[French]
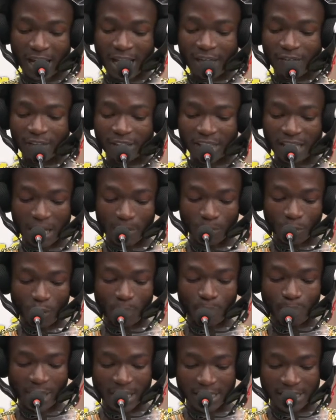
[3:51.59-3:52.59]
à éviter les
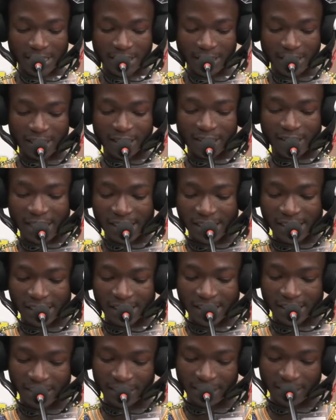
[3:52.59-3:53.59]
morts baisses et
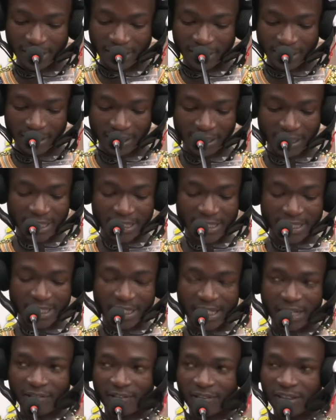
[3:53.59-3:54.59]
tragiques, ainsi
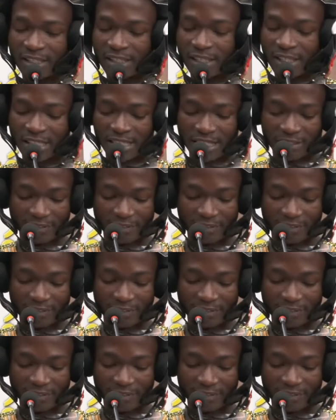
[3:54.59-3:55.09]
que les,